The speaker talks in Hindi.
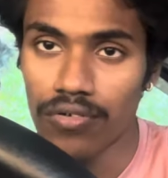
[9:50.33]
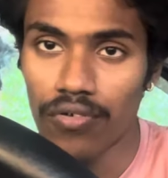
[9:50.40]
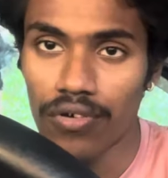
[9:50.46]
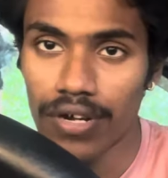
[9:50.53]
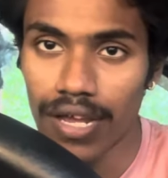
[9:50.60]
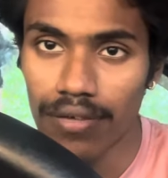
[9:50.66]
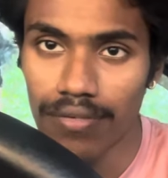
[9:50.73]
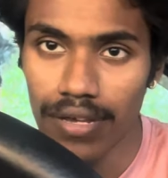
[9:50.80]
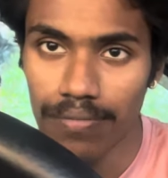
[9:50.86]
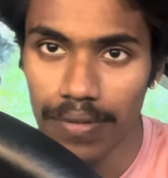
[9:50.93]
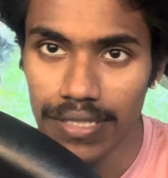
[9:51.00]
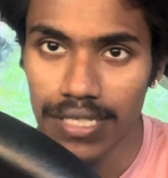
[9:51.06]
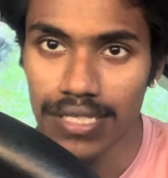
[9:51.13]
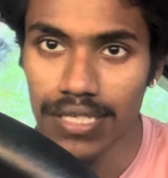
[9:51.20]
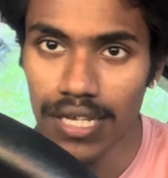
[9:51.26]
को ड्राइवर
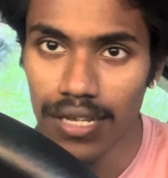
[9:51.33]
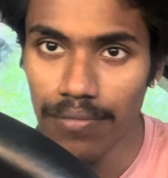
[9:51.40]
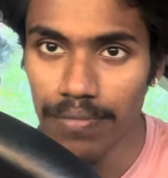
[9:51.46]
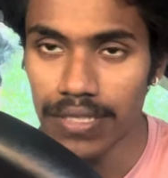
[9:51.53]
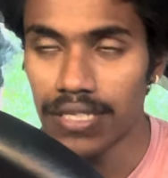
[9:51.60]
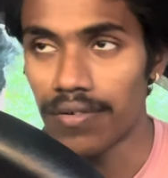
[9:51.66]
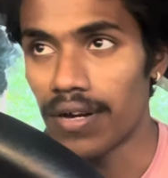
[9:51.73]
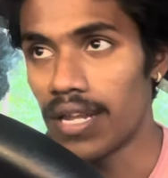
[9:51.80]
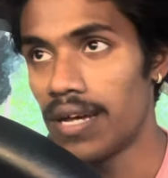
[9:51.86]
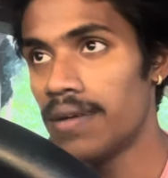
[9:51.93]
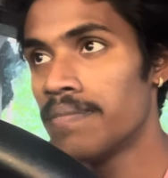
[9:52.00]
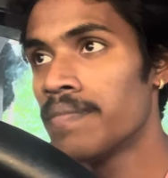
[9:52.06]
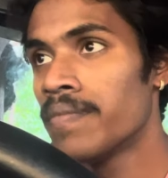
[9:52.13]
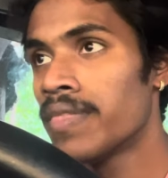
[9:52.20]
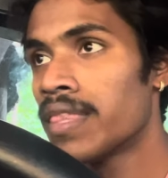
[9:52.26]
पैसेंजर का पीछे वाला
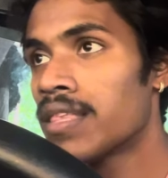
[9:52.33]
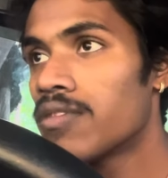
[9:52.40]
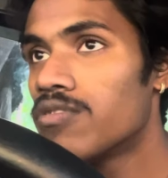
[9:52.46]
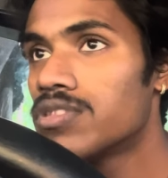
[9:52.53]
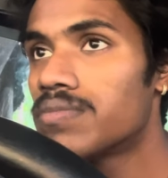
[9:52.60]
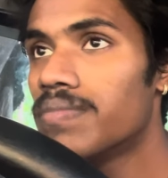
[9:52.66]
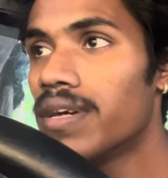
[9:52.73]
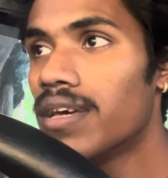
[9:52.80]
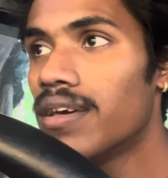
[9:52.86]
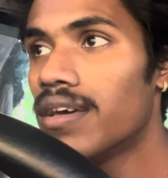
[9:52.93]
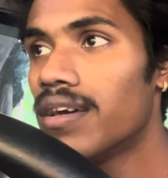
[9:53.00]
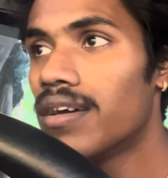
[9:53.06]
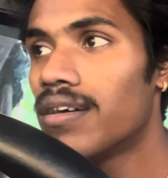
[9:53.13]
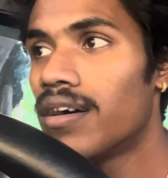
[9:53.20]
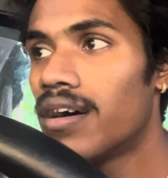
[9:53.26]

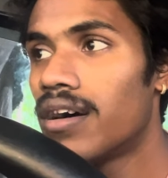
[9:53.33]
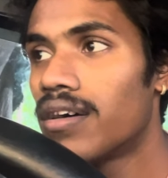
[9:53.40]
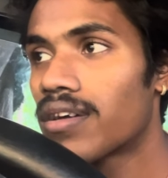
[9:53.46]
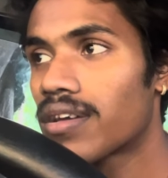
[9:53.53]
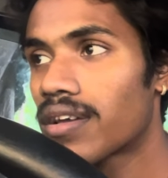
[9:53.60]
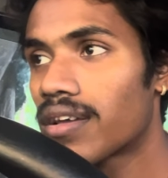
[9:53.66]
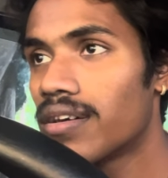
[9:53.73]
उसमें आ,